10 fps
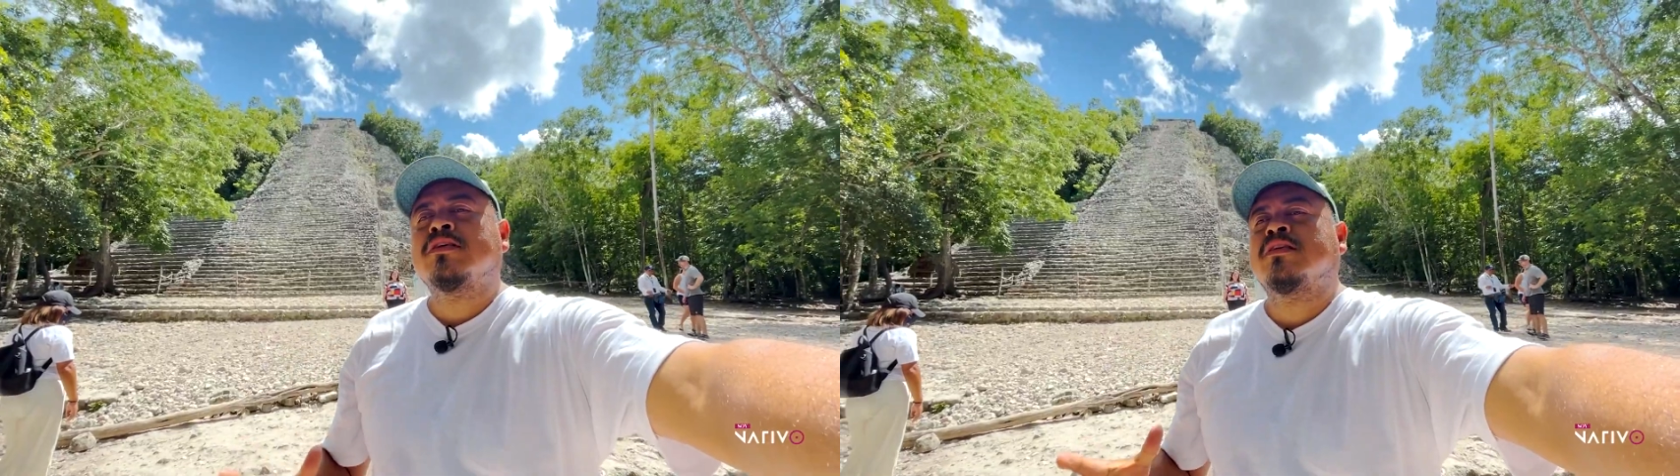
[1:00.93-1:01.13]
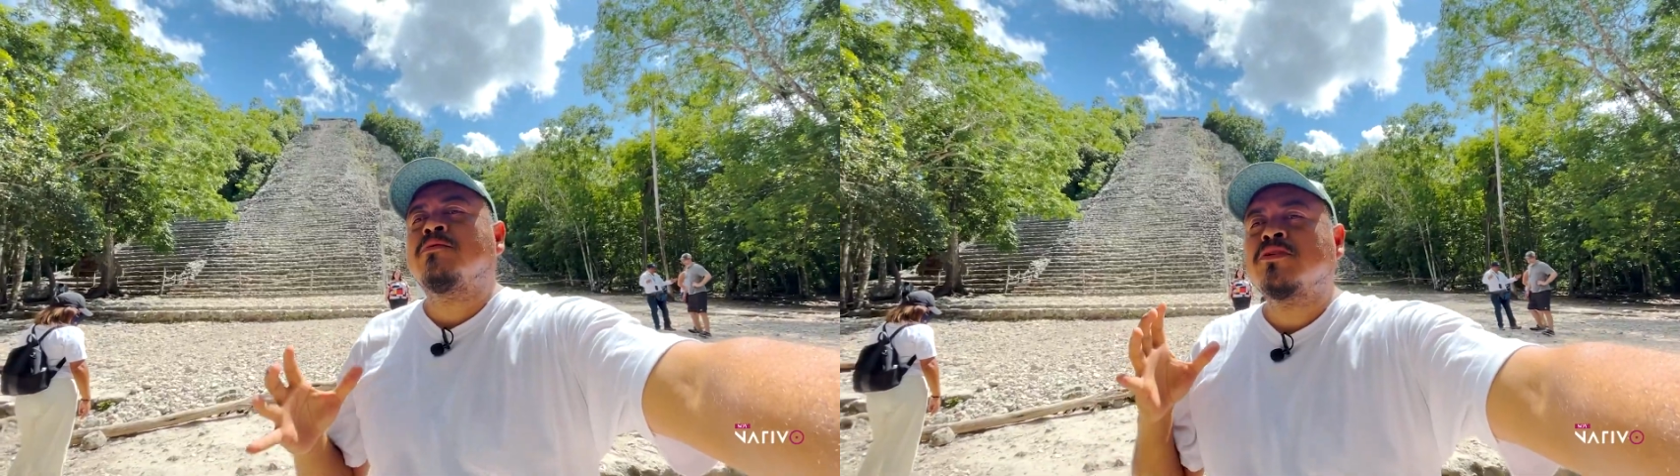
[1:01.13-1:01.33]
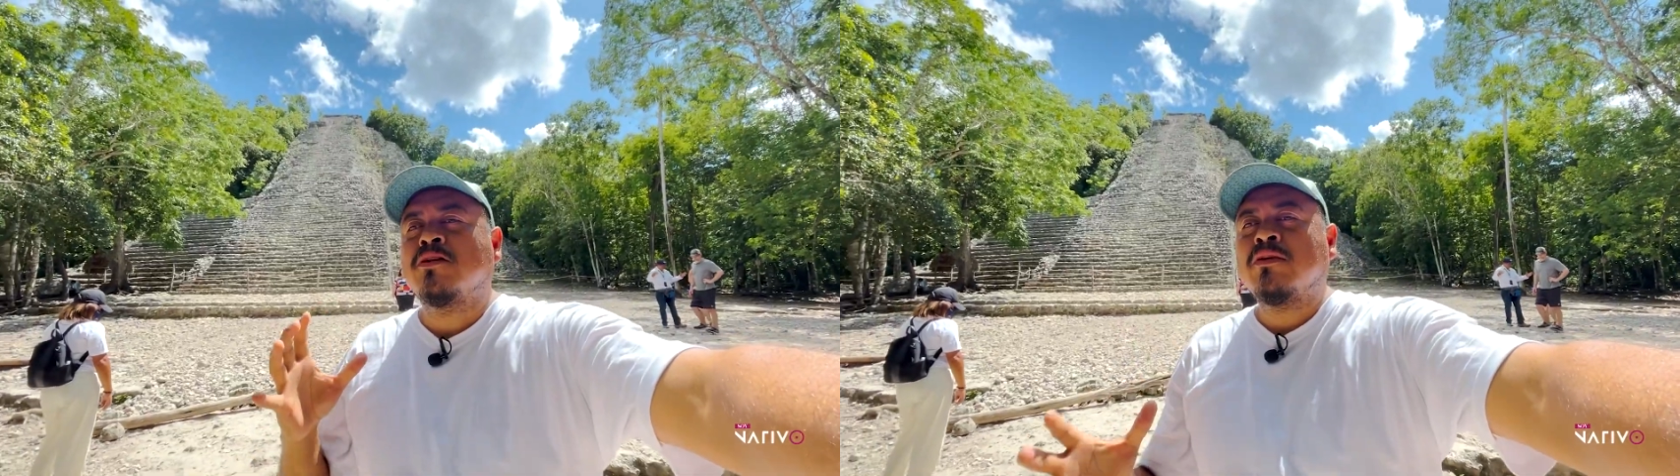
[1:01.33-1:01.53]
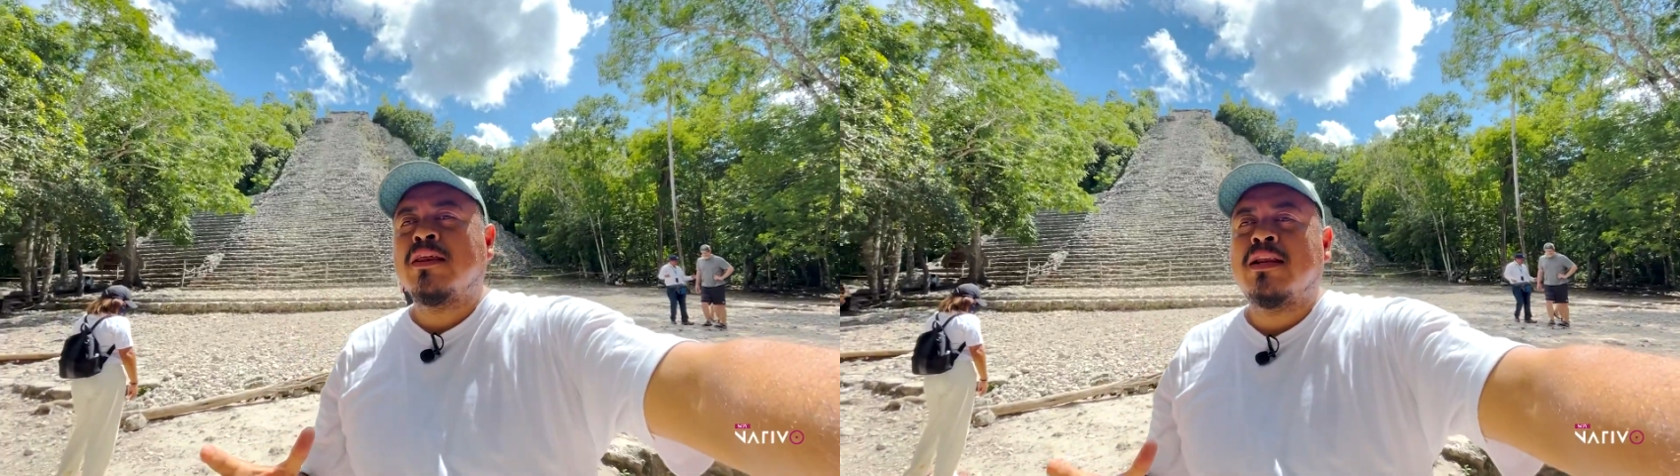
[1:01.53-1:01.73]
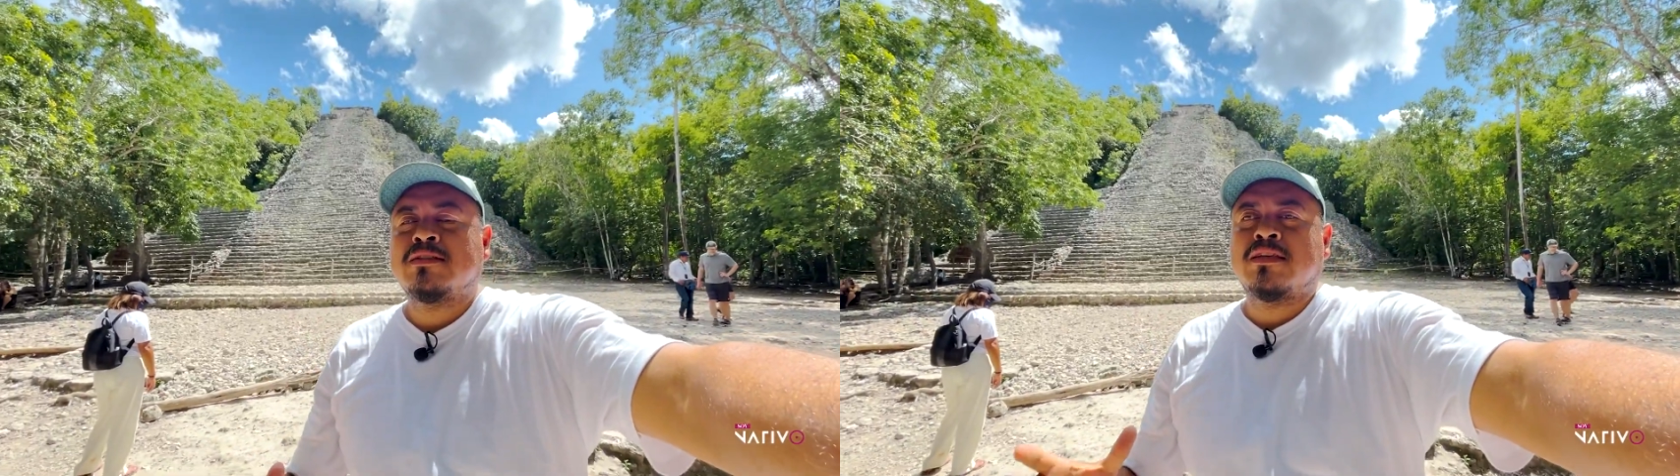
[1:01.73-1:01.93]
estamos en una
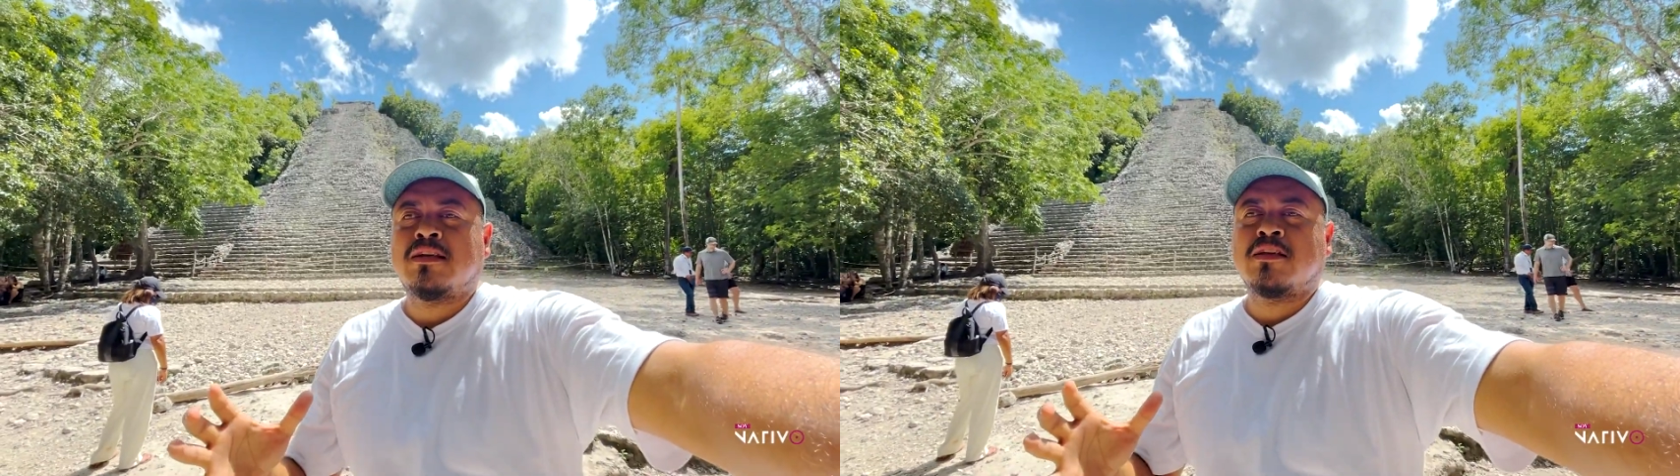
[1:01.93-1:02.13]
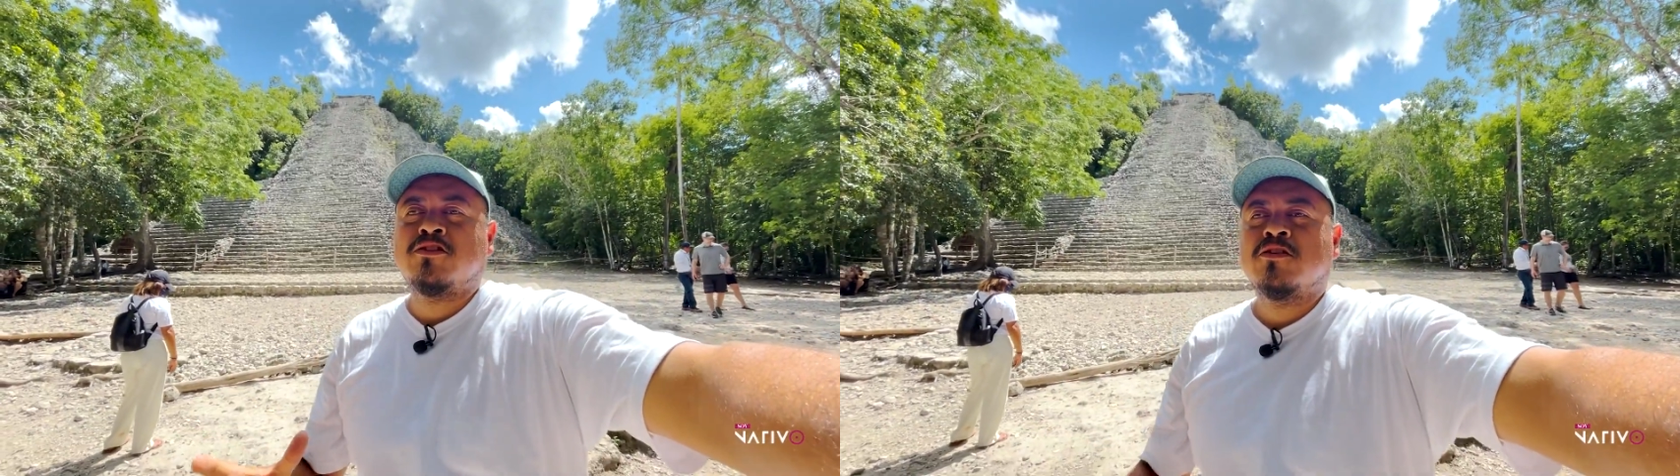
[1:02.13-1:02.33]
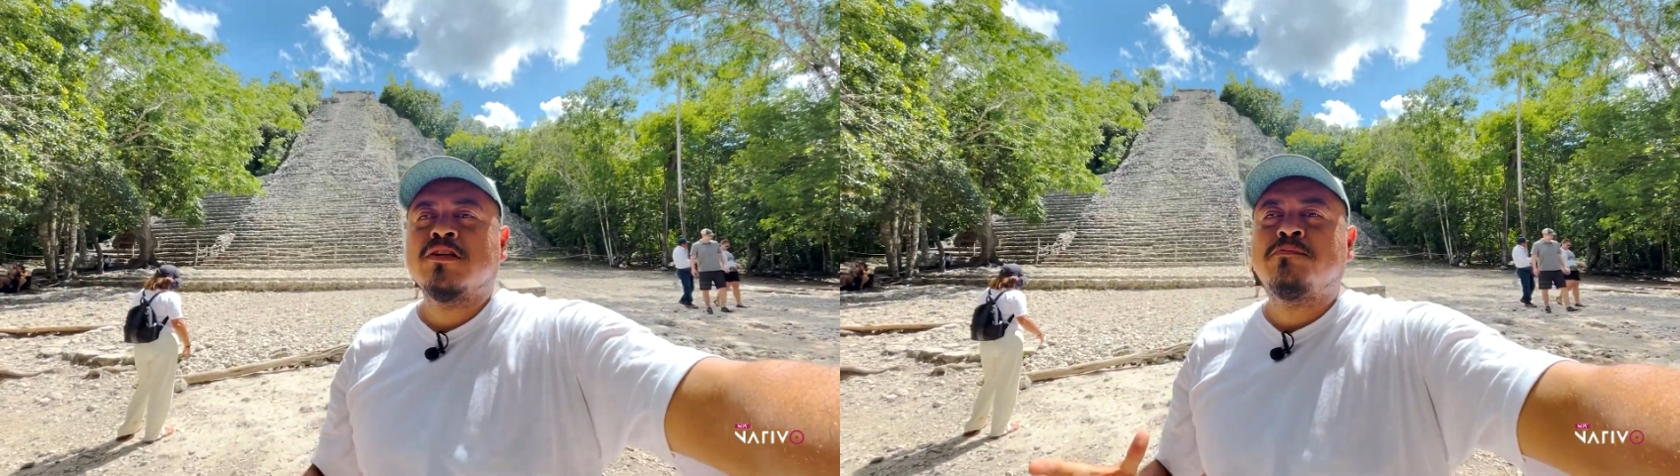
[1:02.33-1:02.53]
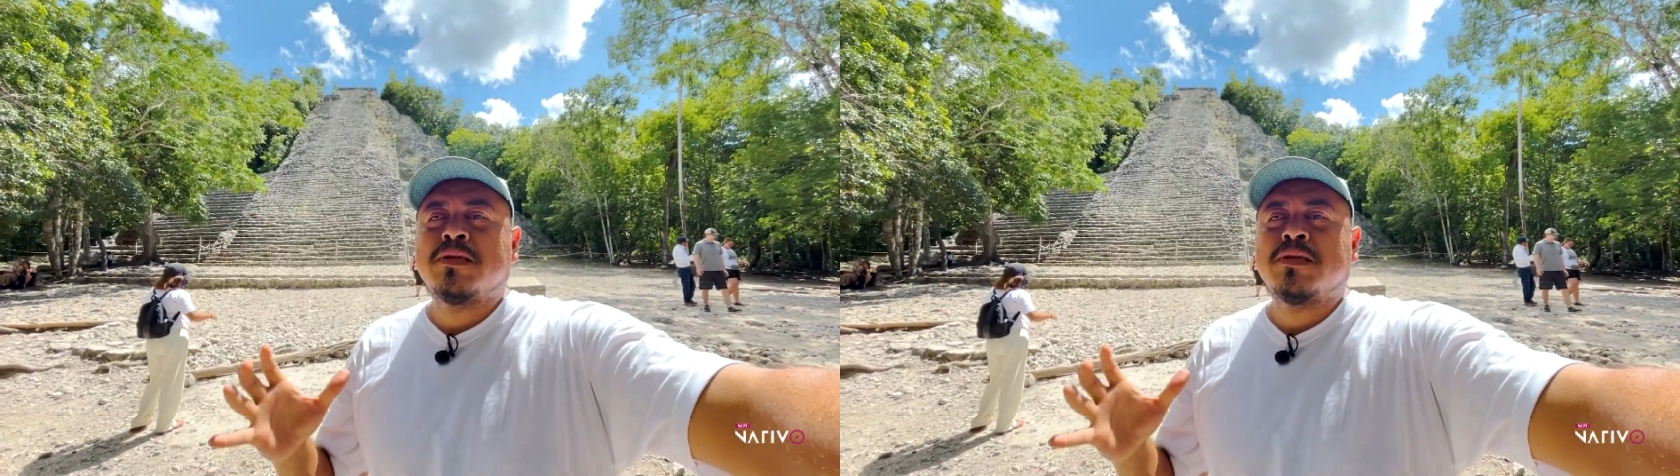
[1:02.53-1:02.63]
de las atracciones